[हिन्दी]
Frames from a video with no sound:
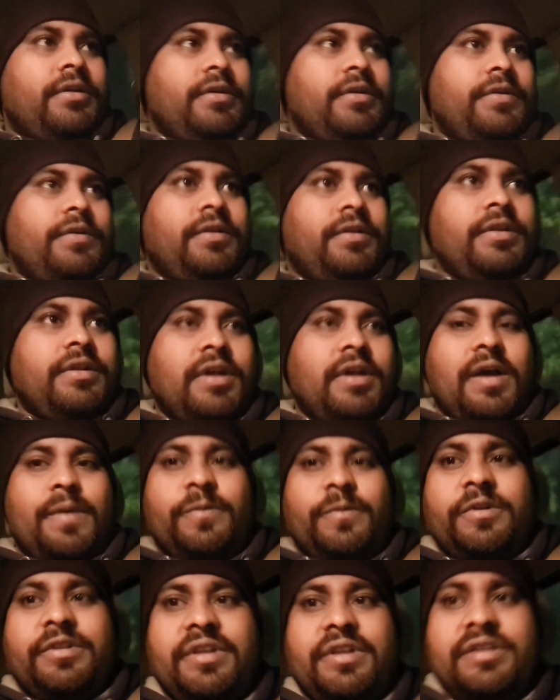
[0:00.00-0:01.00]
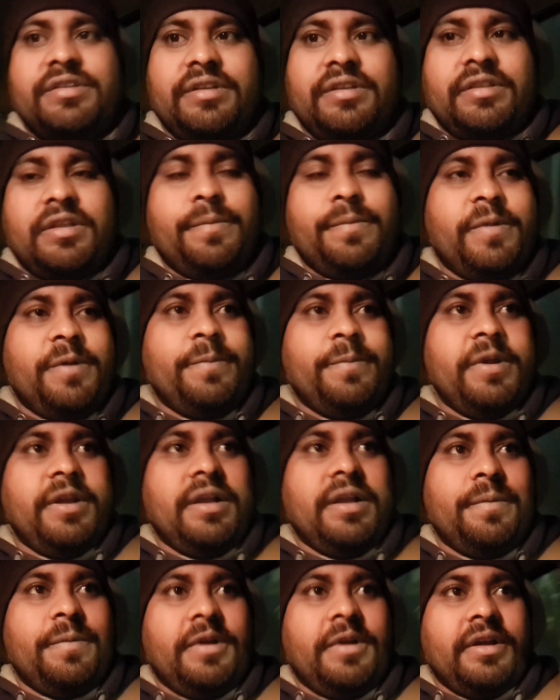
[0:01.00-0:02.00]
और आप लोग देख सकते हैं मैं बैक
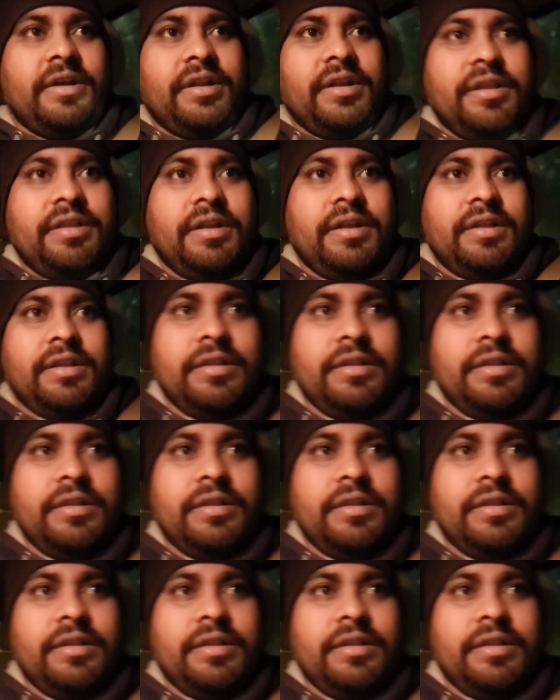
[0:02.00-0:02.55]
कैमरा करके दिखा